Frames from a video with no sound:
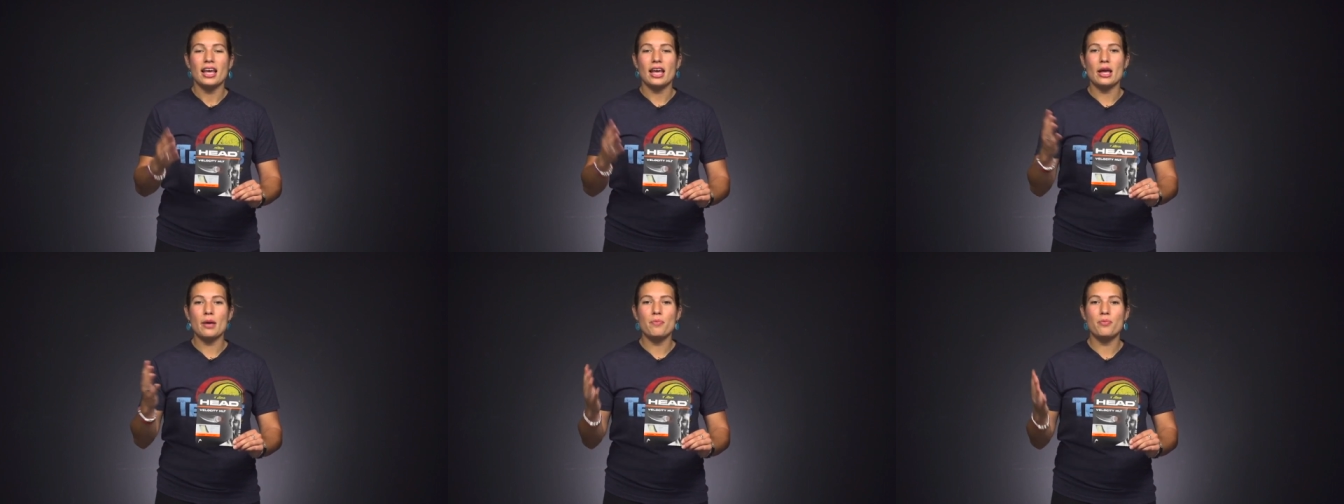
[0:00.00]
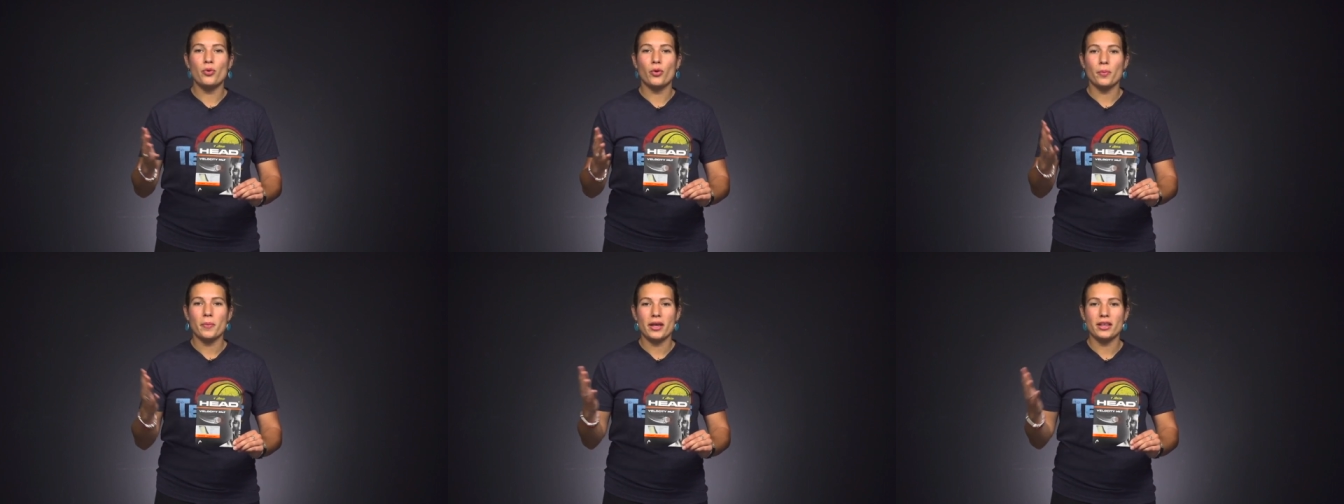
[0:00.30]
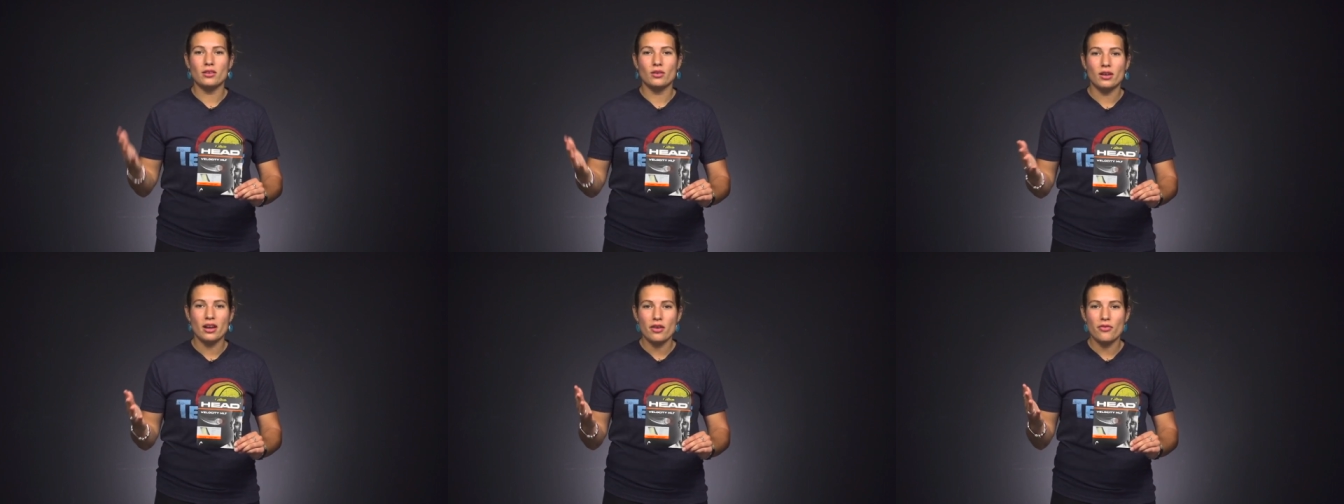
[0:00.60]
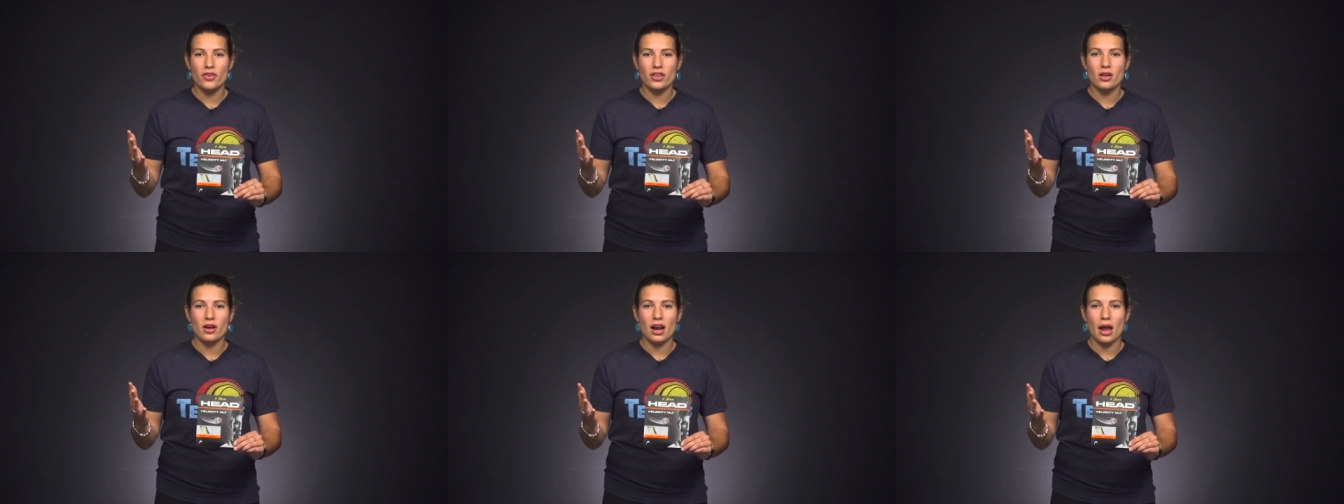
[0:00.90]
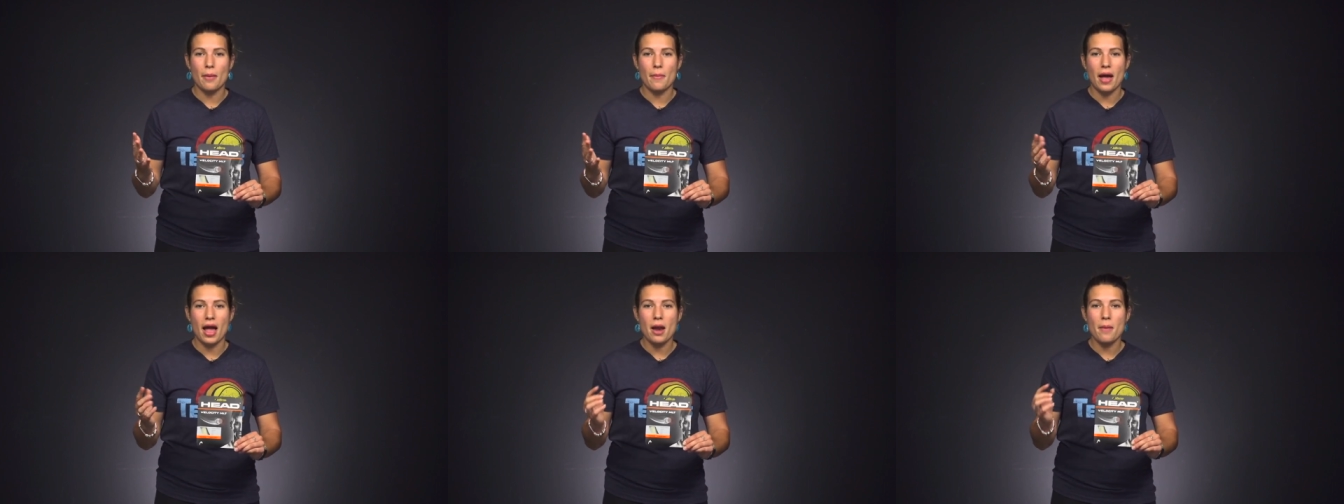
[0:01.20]
et pour mettre de l'effet dans
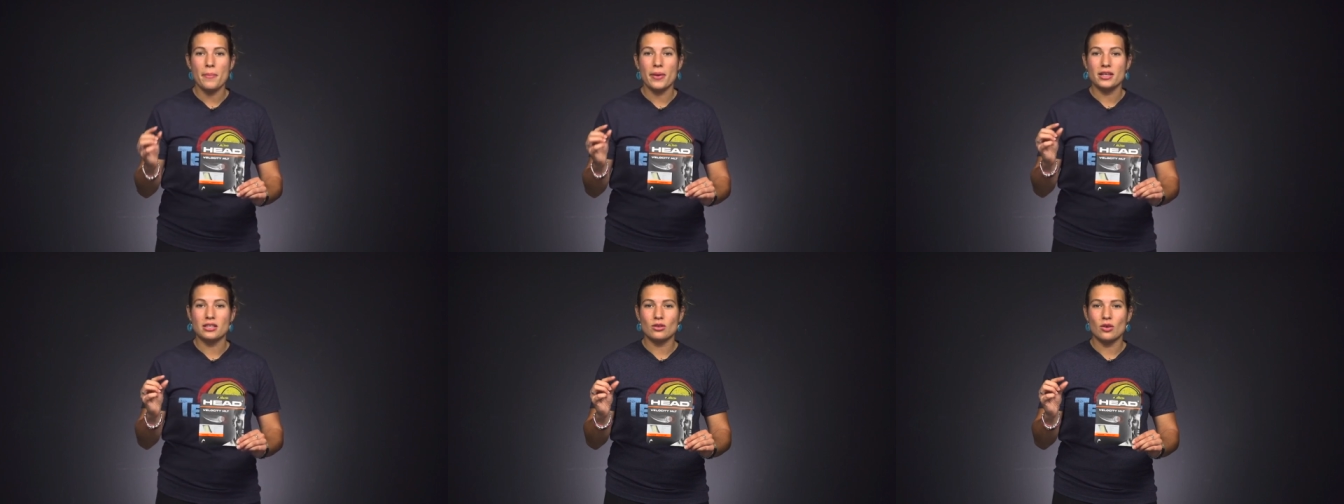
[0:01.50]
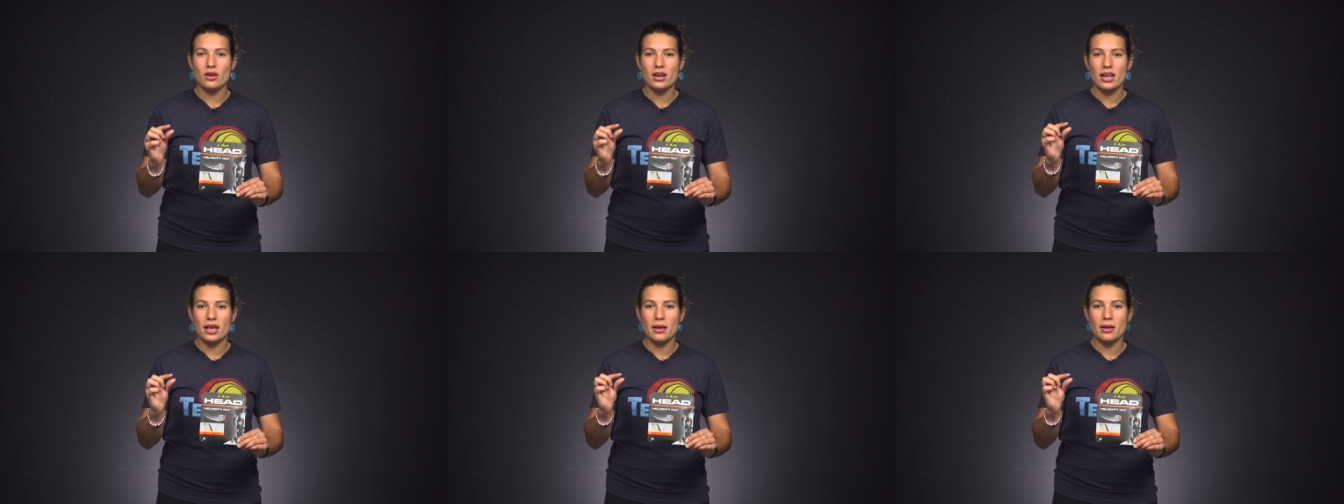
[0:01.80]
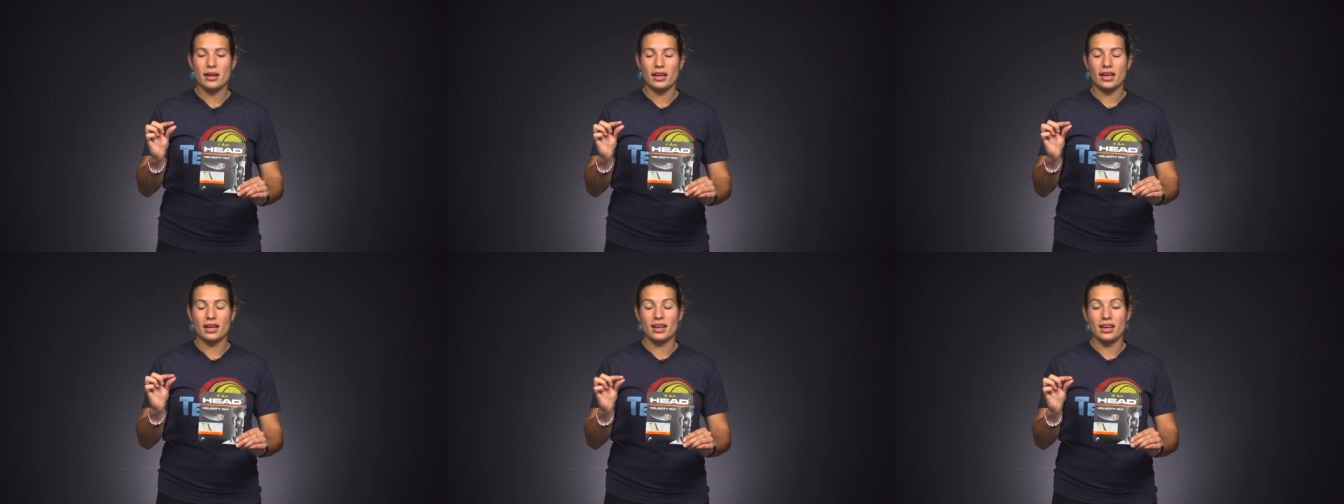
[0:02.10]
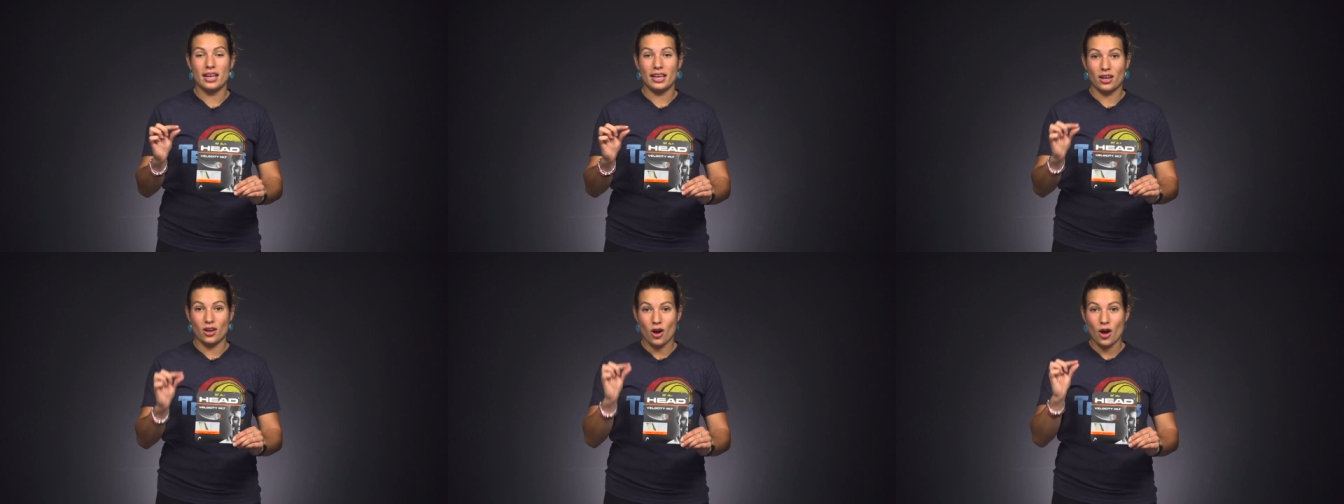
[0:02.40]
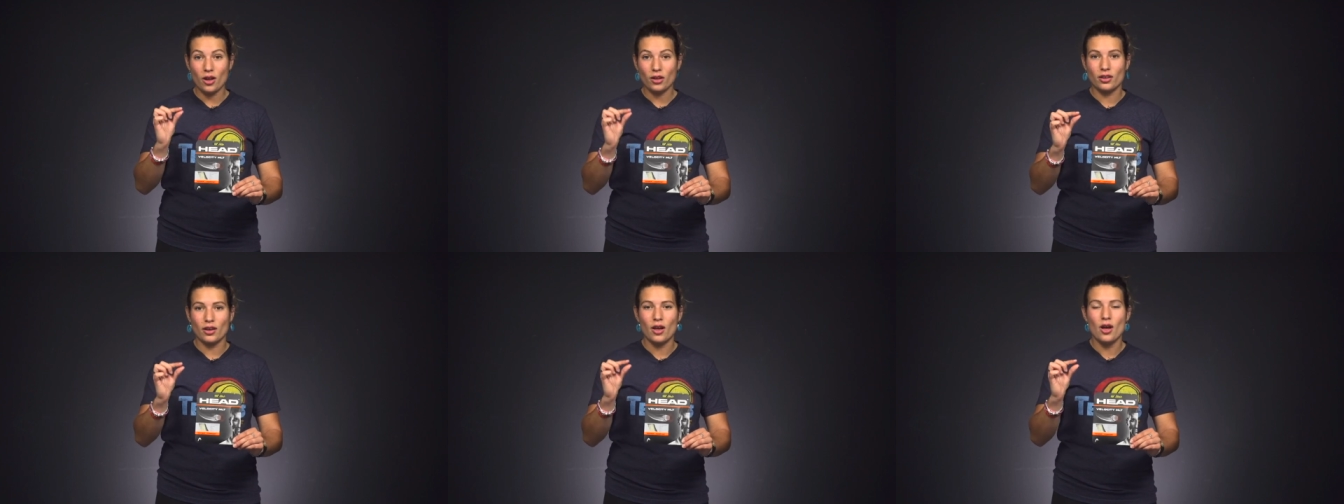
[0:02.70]
la balle parce que les,
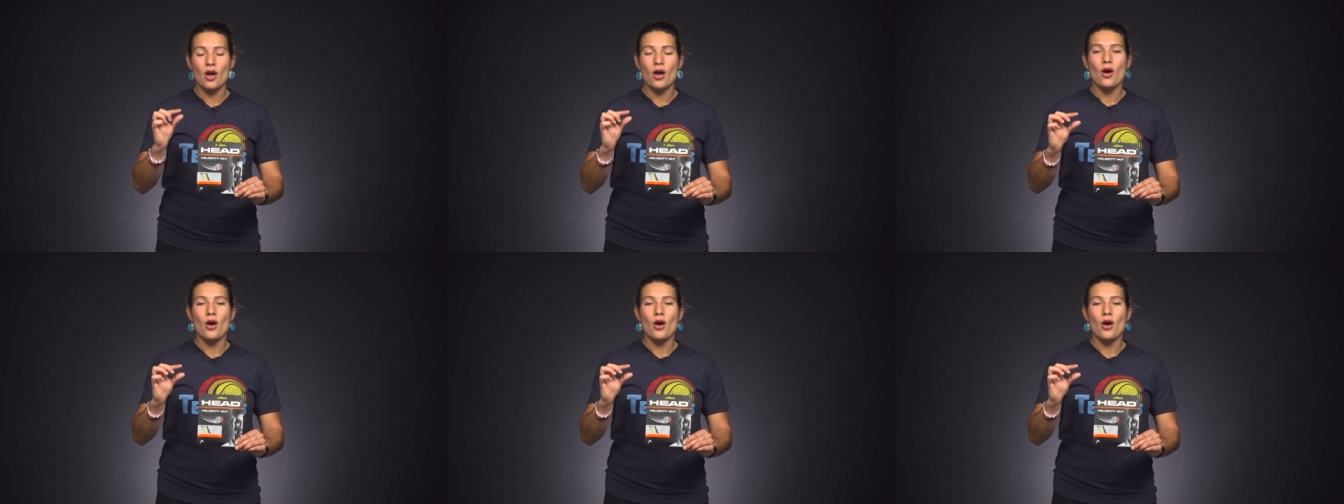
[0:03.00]
cordes